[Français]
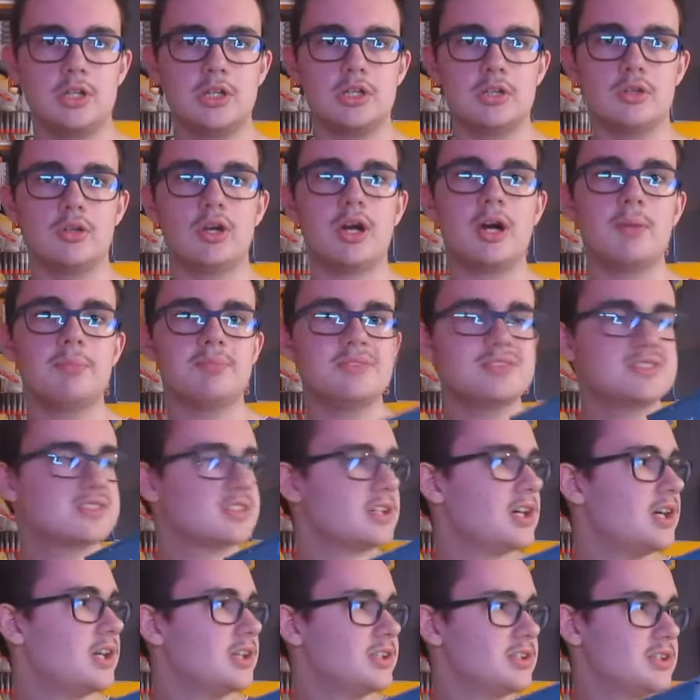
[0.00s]
Le Rapid
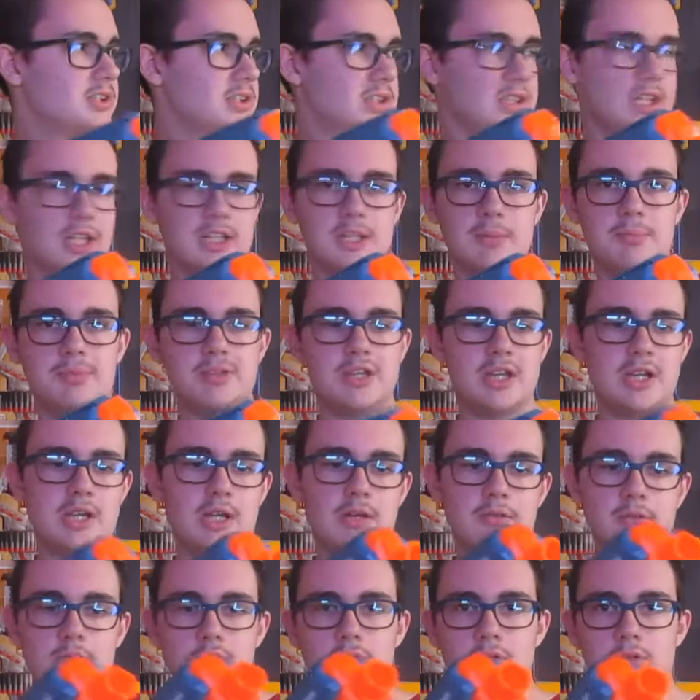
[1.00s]
Strike, il a les piles à
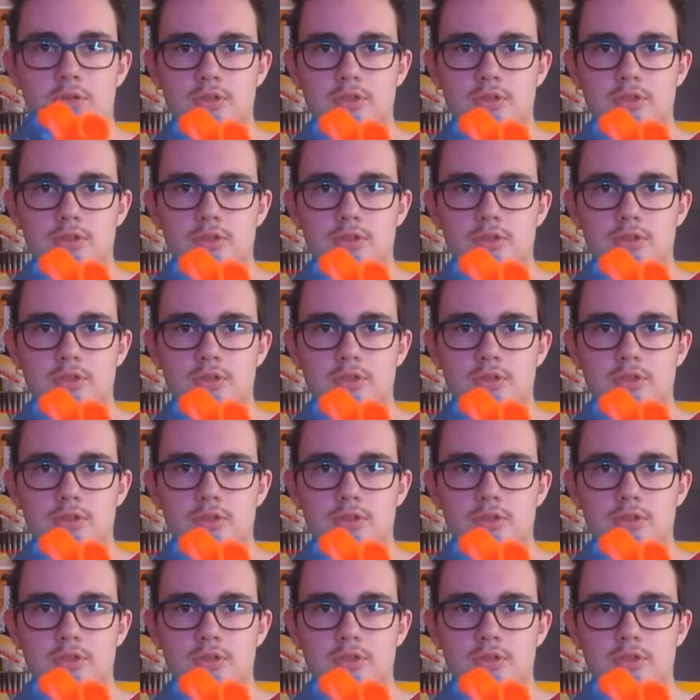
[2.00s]
l'avant.